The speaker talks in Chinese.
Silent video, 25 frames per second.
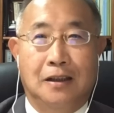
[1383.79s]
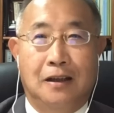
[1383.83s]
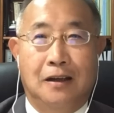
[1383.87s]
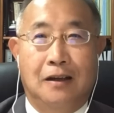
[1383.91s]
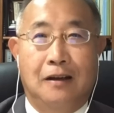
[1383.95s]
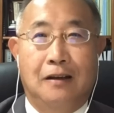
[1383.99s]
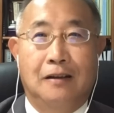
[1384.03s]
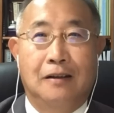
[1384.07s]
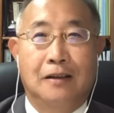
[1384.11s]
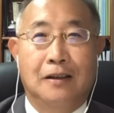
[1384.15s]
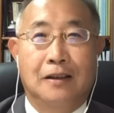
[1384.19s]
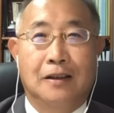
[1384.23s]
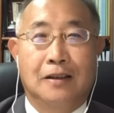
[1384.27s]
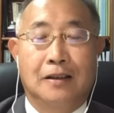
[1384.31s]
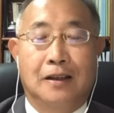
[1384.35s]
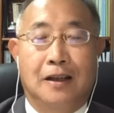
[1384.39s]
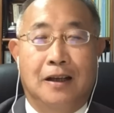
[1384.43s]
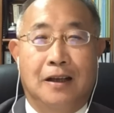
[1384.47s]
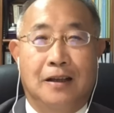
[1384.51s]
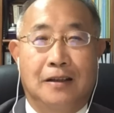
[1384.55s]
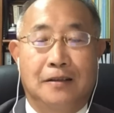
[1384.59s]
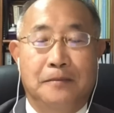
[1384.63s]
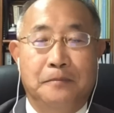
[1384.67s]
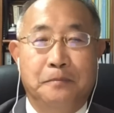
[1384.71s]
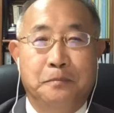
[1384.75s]
啊。
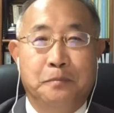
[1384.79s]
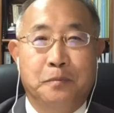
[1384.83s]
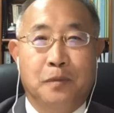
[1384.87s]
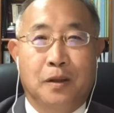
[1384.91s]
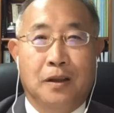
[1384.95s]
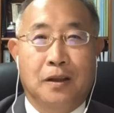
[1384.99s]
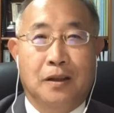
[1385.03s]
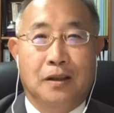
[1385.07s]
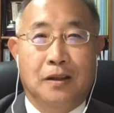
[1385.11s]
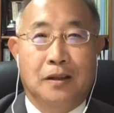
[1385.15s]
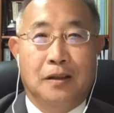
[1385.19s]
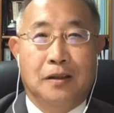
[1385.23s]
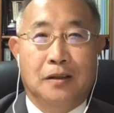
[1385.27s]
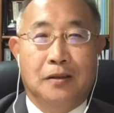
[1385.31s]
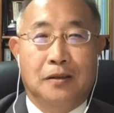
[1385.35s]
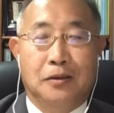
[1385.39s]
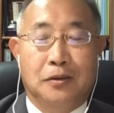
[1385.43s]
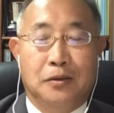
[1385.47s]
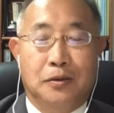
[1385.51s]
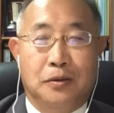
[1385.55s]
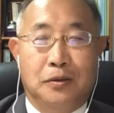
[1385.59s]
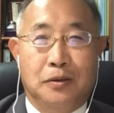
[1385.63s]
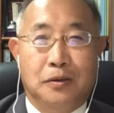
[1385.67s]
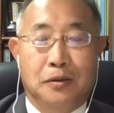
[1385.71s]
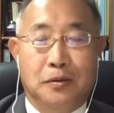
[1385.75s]
那
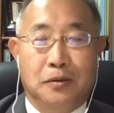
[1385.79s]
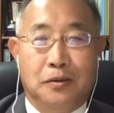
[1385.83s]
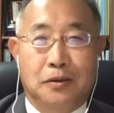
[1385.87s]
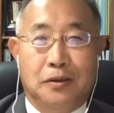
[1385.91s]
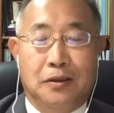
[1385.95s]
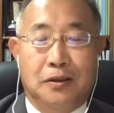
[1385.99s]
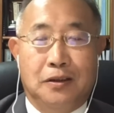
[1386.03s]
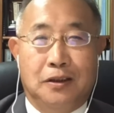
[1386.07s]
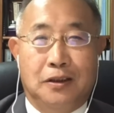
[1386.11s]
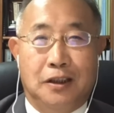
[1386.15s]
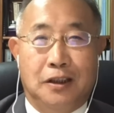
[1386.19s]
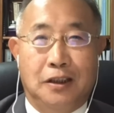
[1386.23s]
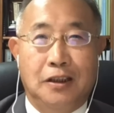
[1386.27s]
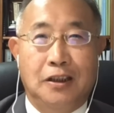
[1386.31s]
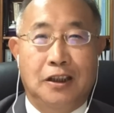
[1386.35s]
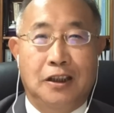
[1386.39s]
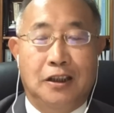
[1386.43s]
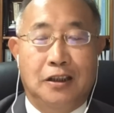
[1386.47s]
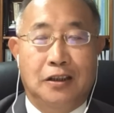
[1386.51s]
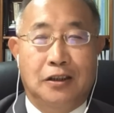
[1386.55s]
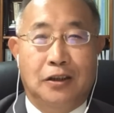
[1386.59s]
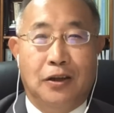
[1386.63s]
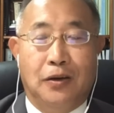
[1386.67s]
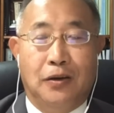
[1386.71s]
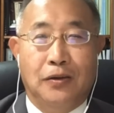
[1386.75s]
仅
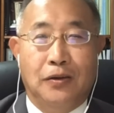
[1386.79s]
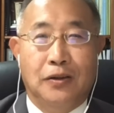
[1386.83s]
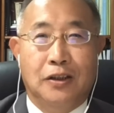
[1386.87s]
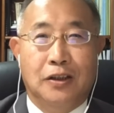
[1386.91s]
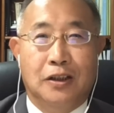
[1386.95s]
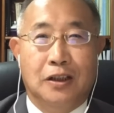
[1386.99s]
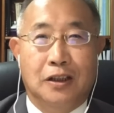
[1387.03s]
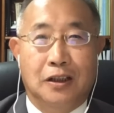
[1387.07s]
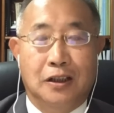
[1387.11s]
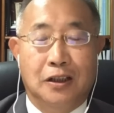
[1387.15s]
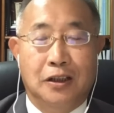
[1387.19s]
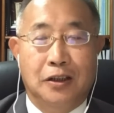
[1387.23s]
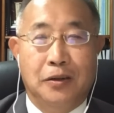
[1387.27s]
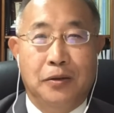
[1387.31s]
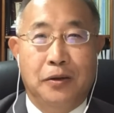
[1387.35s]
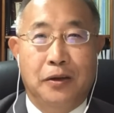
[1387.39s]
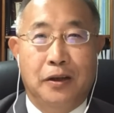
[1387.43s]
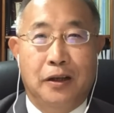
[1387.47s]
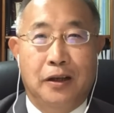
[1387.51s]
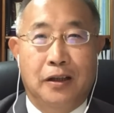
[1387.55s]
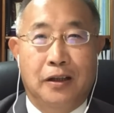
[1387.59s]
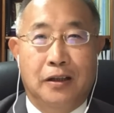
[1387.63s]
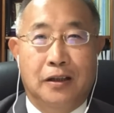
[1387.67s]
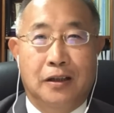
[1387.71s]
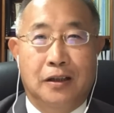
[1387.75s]
仅从十二
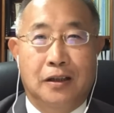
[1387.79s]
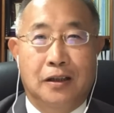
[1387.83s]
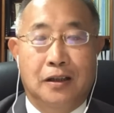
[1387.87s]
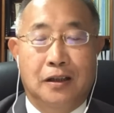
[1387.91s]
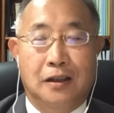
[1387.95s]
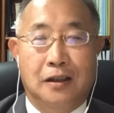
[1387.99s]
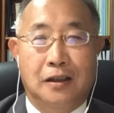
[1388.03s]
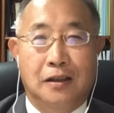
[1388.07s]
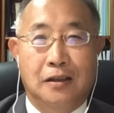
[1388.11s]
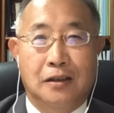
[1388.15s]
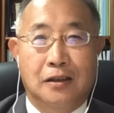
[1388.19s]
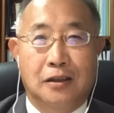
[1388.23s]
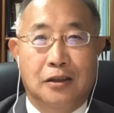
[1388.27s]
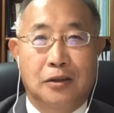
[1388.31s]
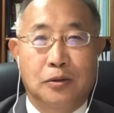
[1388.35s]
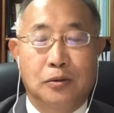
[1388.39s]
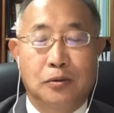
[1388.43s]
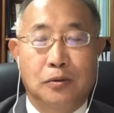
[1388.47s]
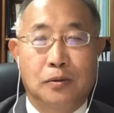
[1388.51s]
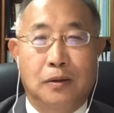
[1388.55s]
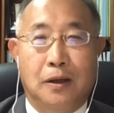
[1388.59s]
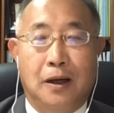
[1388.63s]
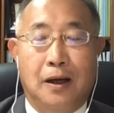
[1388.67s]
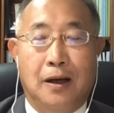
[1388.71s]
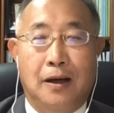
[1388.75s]
月的二十
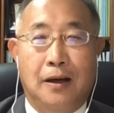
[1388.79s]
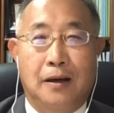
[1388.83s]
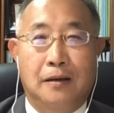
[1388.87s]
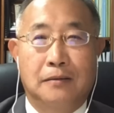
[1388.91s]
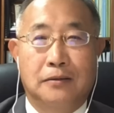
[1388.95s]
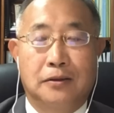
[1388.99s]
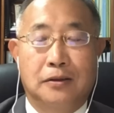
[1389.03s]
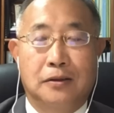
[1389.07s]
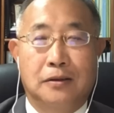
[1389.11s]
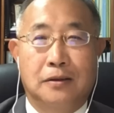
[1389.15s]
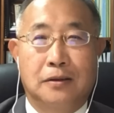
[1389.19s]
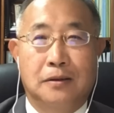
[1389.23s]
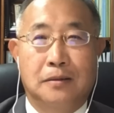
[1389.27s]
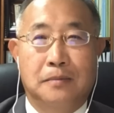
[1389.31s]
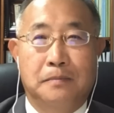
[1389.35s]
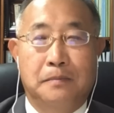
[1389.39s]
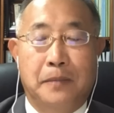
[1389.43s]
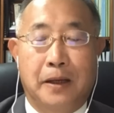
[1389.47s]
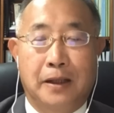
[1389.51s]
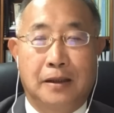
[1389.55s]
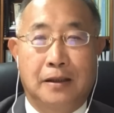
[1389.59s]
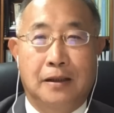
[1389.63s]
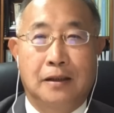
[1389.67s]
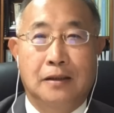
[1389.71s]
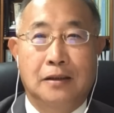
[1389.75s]
五号，就是
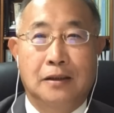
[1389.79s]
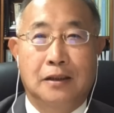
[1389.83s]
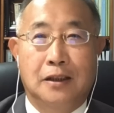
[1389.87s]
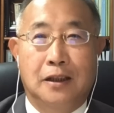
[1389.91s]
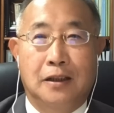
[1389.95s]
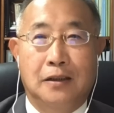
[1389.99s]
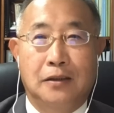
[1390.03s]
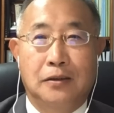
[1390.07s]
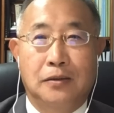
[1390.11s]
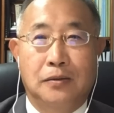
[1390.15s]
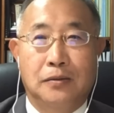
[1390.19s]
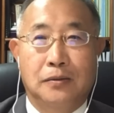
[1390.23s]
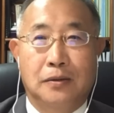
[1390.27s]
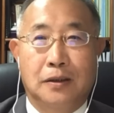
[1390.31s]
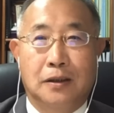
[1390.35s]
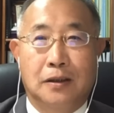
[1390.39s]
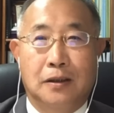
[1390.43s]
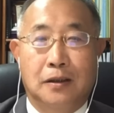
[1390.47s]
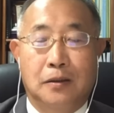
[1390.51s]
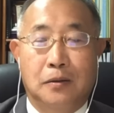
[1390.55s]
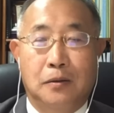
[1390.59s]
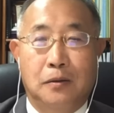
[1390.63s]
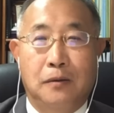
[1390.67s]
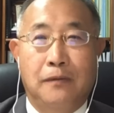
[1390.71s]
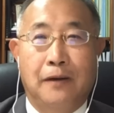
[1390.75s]
拜登签署这
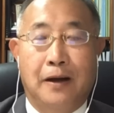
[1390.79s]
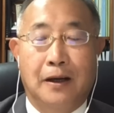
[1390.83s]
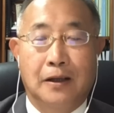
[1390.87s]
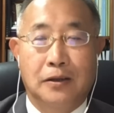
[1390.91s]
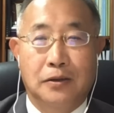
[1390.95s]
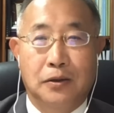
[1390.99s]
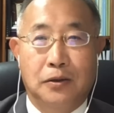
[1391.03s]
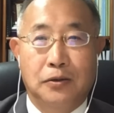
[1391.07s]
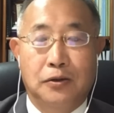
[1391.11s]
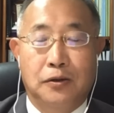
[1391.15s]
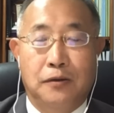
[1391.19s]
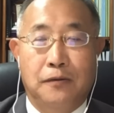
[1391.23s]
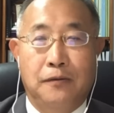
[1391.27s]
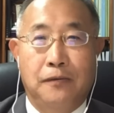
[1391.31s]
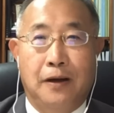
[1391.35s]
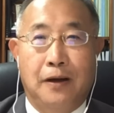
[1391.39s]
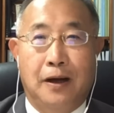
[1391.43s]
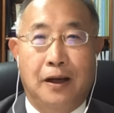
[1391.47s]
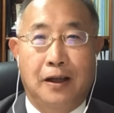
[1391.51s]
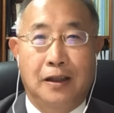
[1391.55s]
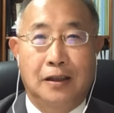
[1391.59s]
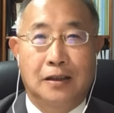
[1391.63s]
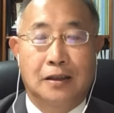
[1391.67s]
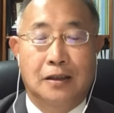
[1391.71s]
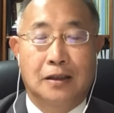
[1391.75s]
个国防授权
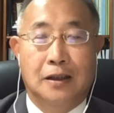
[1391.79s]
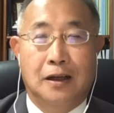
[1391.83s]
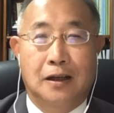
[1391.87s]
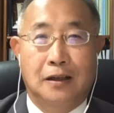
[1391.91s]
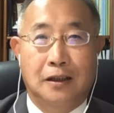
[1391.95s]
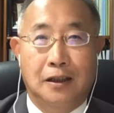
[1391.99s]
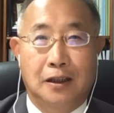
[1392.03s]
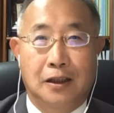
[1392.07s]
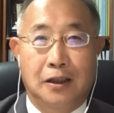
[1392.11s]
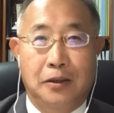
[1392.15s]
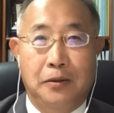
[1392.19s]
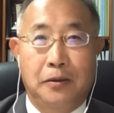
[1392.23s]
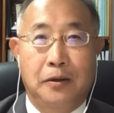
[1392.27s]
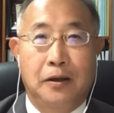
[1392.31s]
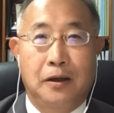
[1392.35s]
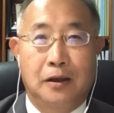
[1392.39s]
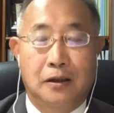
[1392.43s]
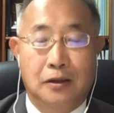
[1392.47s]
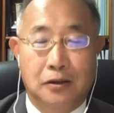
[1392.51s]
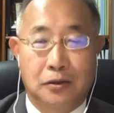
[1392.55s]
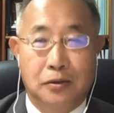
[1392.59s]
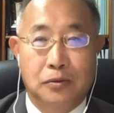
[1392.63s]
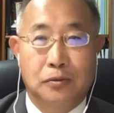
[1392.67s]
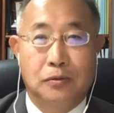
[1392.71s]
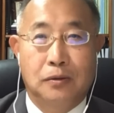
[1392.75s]
法，一直到一月
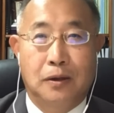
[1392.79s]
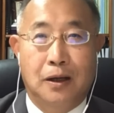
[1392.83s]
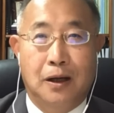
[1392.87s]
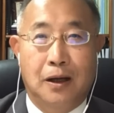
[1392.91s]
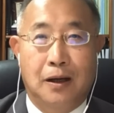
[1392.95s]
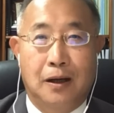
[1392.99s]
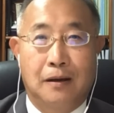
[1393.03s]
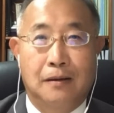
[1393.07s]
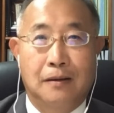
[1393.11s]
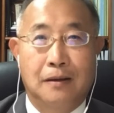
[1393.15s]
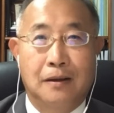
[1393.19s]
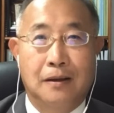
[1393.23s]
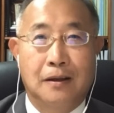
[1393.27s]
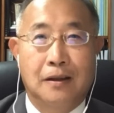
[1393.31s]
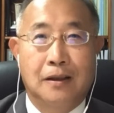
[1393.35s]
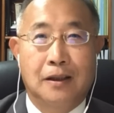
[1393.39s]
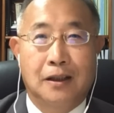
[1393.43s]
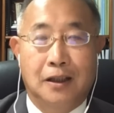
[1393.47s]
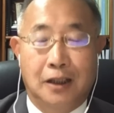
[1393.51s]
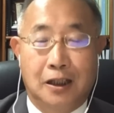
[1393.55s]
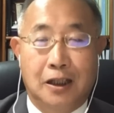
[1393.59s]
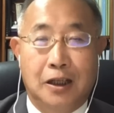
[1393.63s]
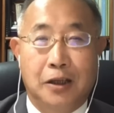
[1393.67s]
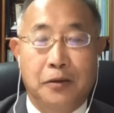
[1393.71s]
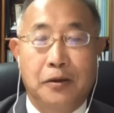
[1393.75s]
二十五号，
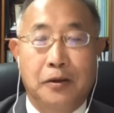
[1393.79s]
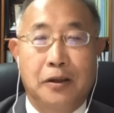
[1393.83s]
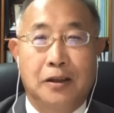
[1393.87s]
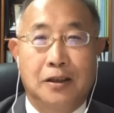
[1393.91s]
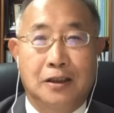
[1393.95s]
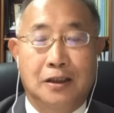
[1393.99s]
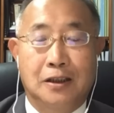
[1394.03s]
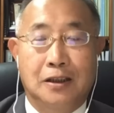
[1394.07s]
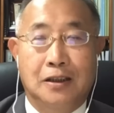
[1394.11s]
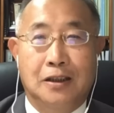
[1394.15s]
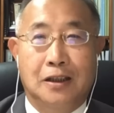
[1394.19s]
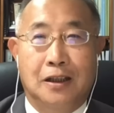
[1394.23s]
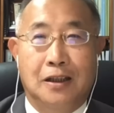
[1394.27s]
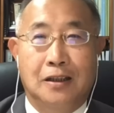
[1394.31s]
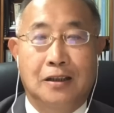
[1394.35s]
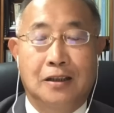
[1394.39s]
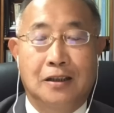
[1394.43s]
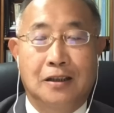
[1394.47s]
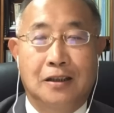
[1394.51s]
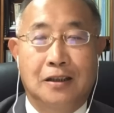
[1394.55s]
一个月期间。